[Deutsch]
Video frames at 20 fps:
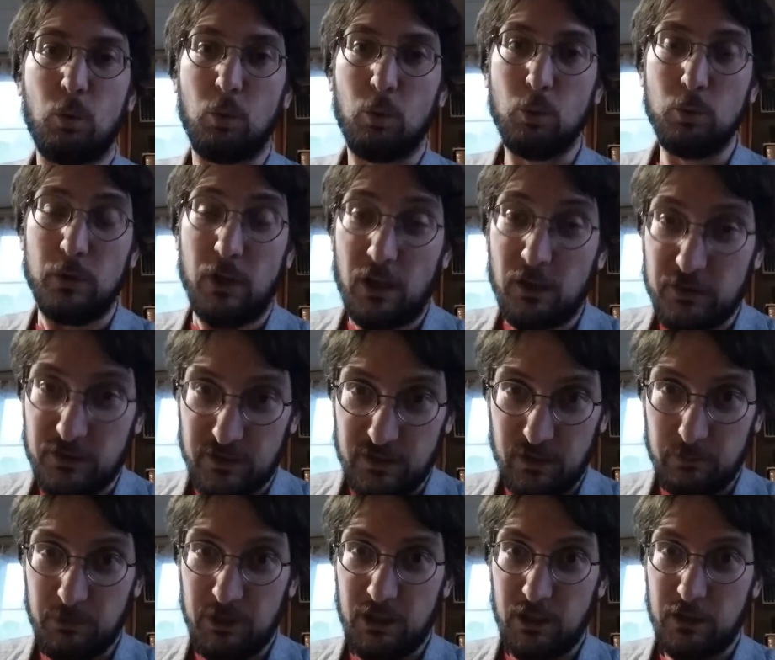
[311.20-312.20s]
und
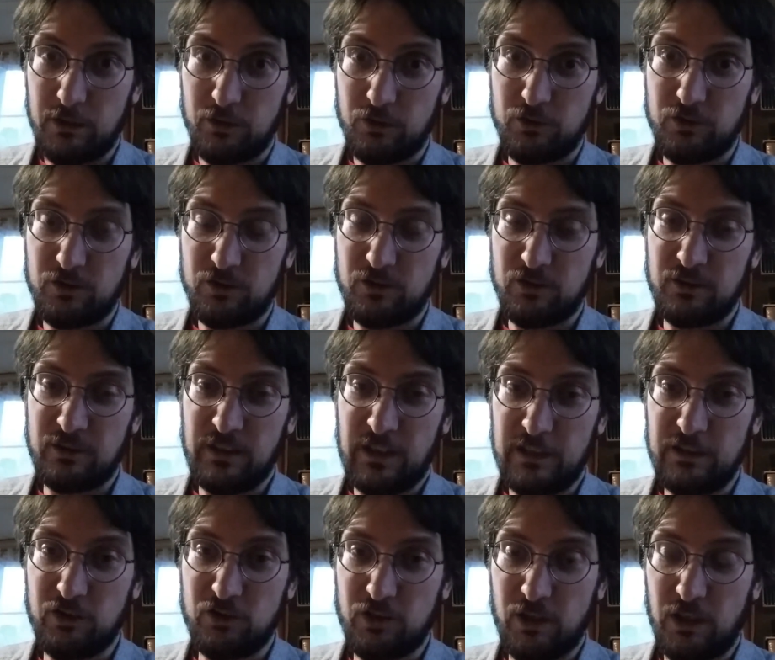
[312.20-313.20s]
außerdem in einer
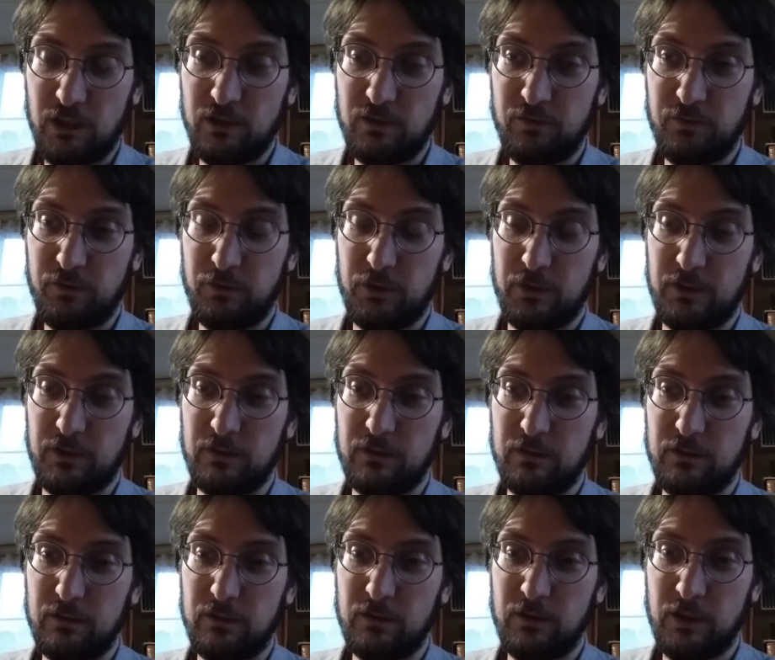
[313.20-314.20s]
Zeit statt
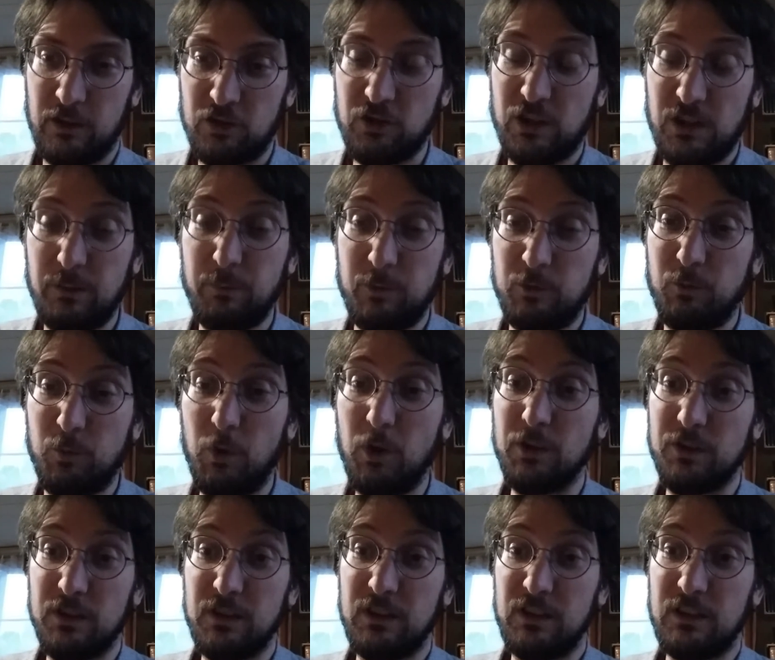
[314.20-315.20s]
von geschrieben
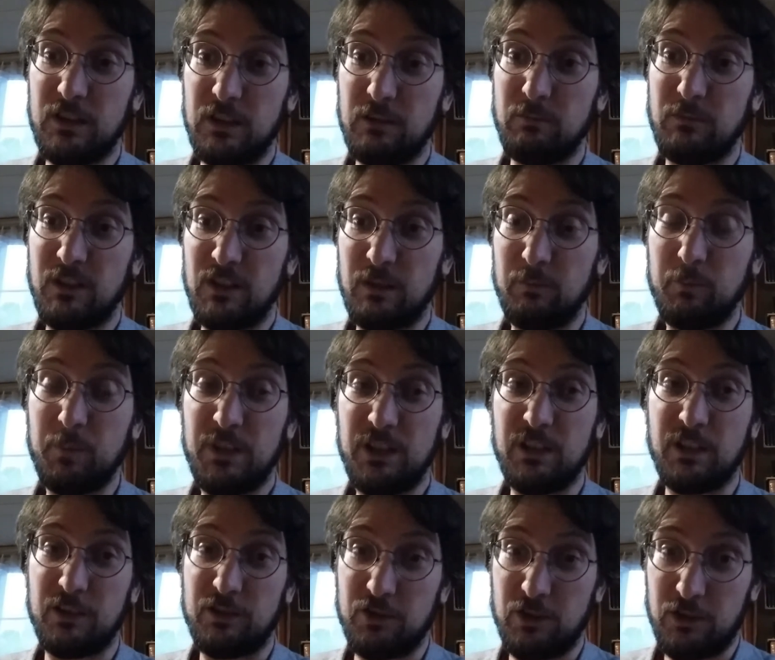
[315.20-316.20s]
wurden, in der
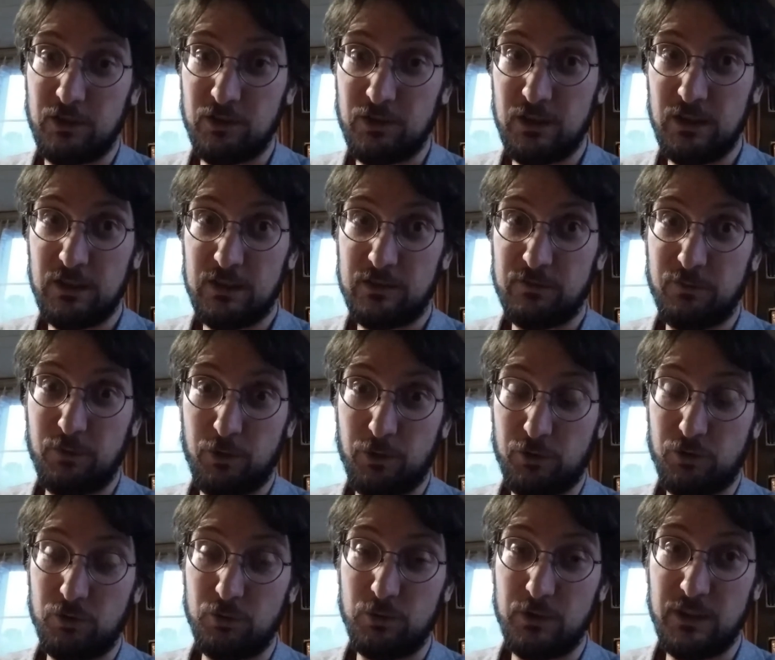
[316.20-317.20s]
empirische
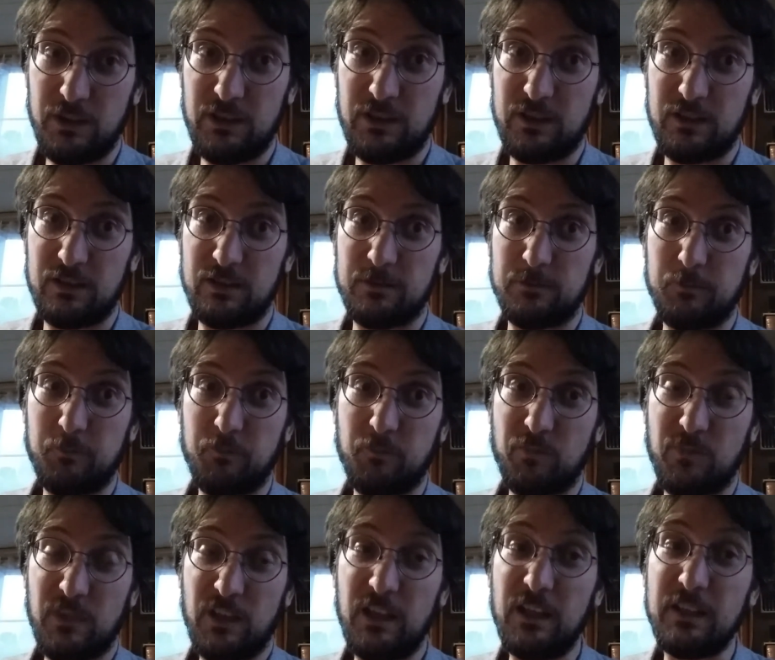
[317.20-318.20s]
Geschichtsforschung nicht
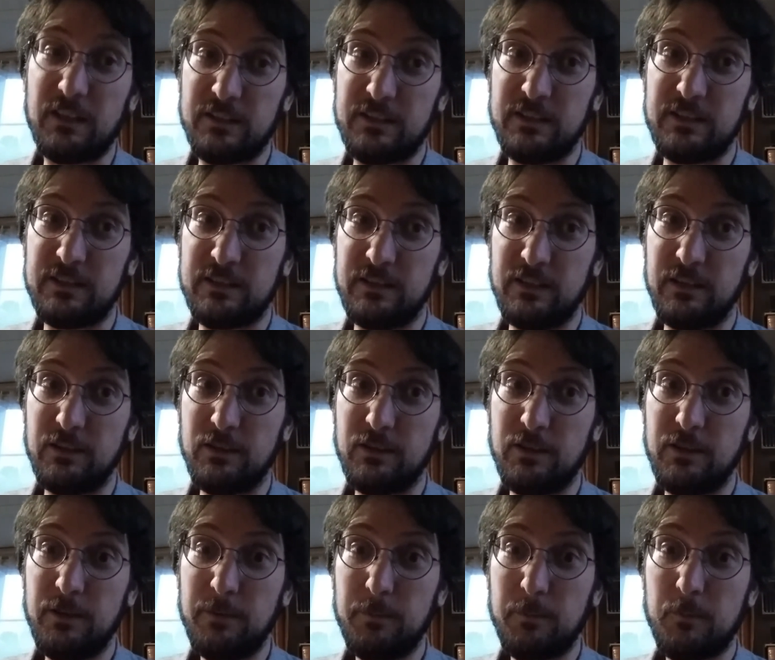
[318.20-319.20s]

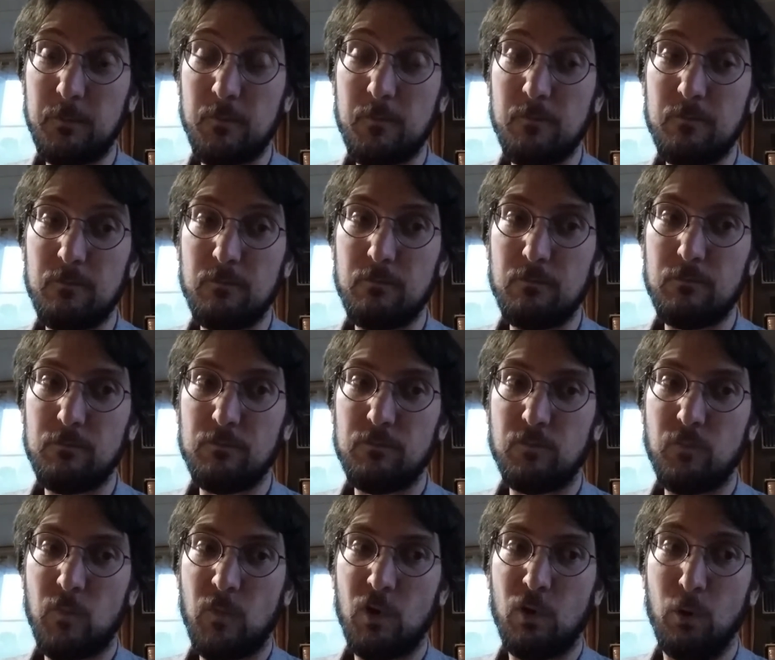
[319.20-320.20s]
existierte
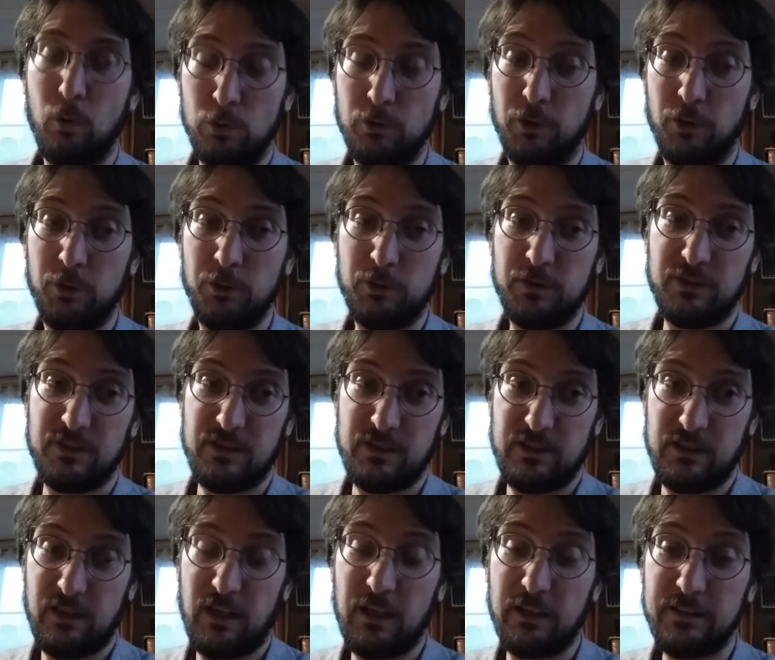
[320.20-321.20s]
oder höchstens
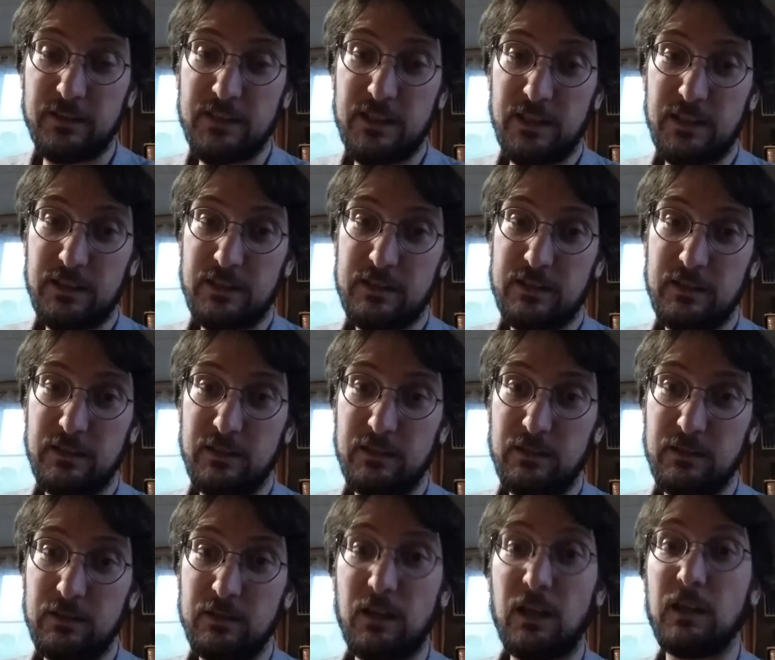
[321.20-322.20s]
in
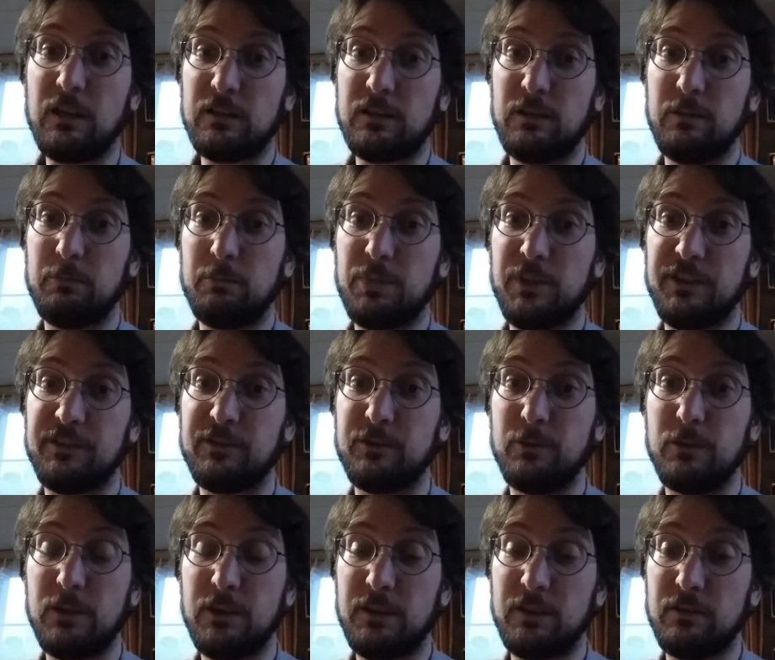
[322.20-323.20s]
Ansätzen nach dem
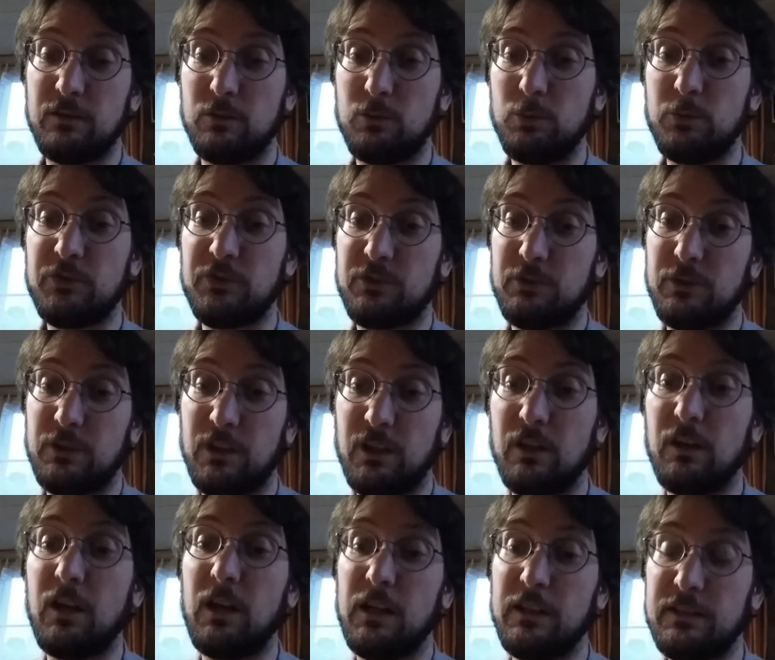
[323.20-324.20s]
persönlichen Guster
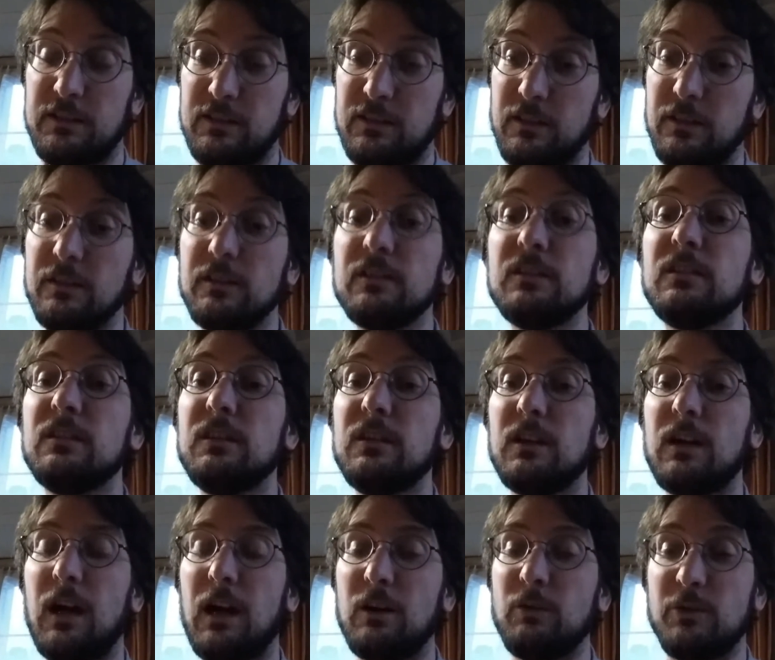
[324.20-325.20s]
der einzelnen
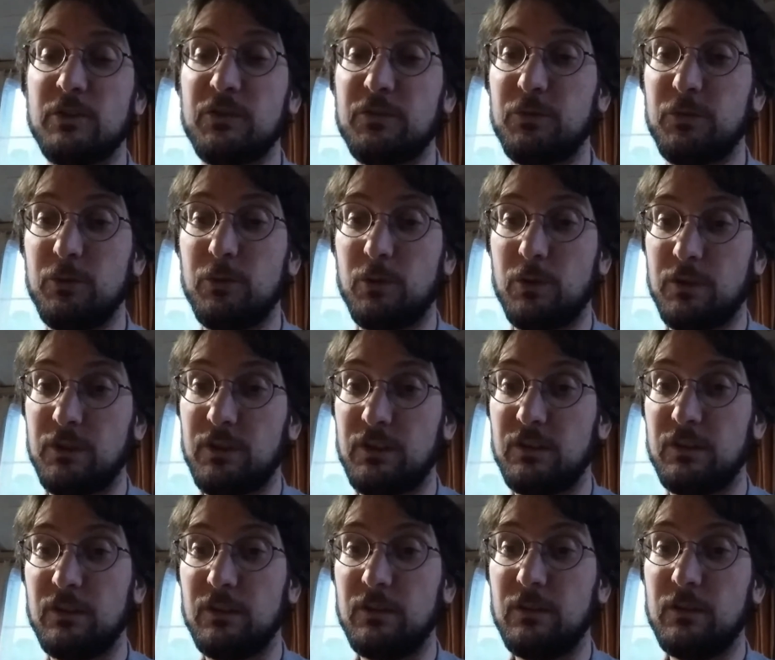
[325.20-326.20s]

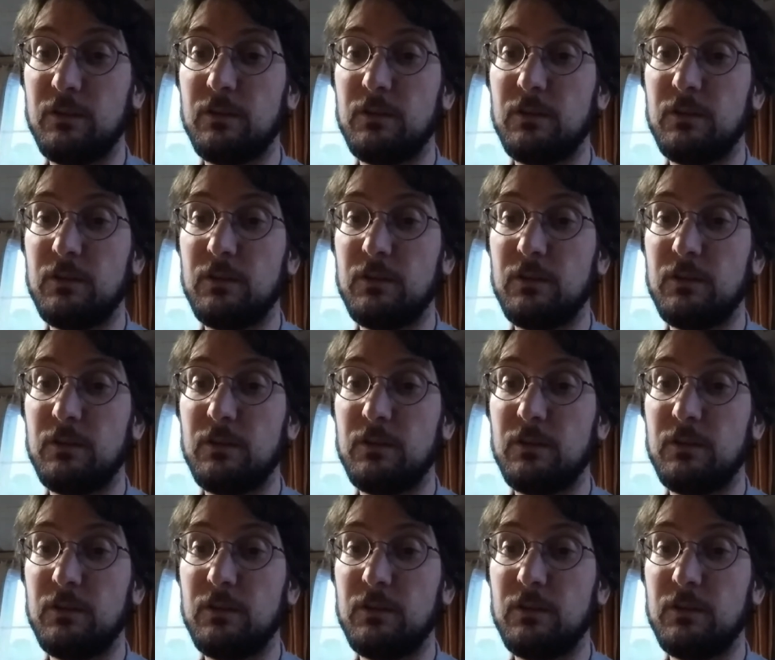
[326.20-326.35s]
Ausführenden